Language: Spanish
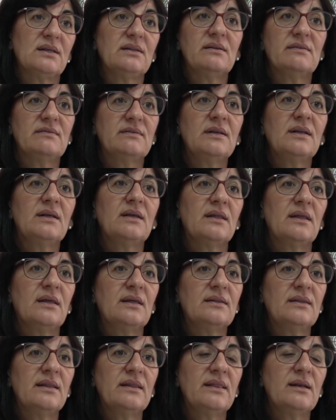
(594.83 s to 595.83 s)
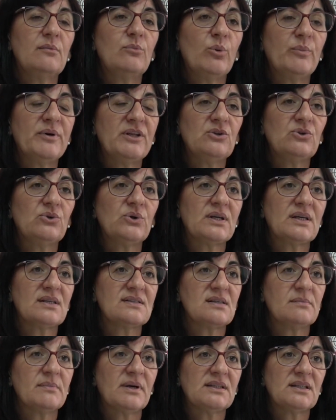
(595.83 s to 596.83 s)
es decir, que desde el momento en
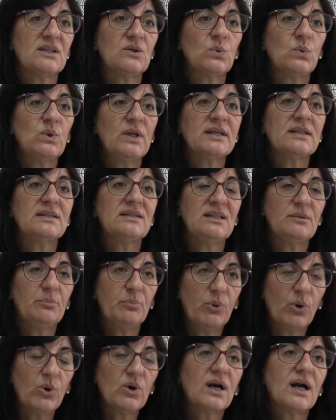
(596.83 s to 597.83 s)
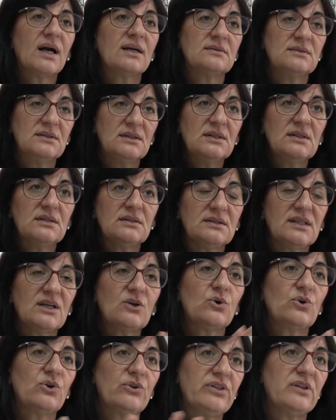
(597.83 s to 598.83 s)
que se matriculen dispongan
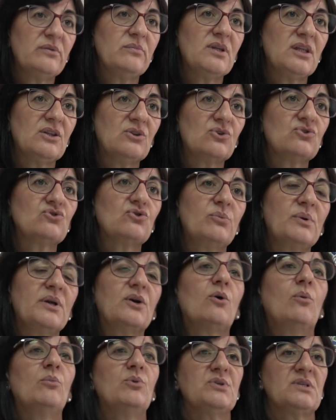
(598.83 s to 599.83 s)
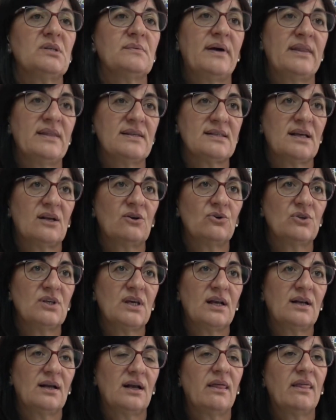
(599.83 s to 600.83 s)
de conocimiento sobre cómo se va a
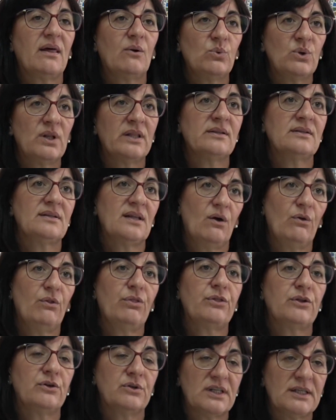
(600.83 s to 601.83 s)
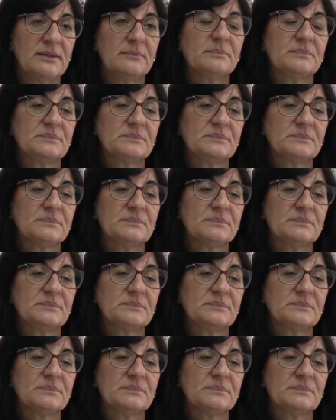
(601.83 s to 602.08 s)
desarrollar cada una de estas opciones.